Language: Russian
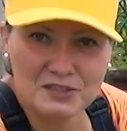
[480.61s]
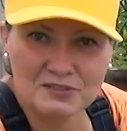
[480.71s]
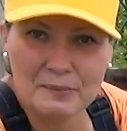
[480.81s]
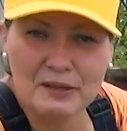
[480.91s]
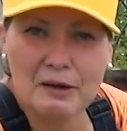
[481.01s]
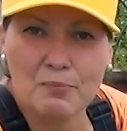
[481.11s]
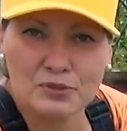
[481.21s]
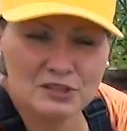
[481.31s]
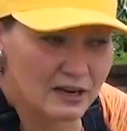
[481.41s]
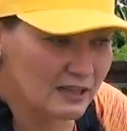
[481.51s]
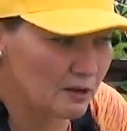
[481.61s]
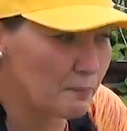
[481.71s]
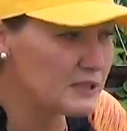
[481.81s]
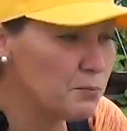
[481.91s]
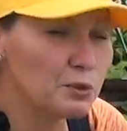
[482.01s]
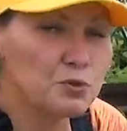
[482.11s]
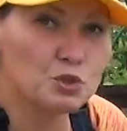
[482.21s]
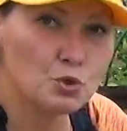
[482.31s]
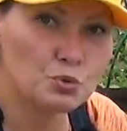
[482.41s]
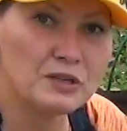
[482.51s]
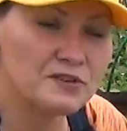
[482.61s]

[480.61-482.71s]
с вами на капустных грядках, посмотрим, что же у нас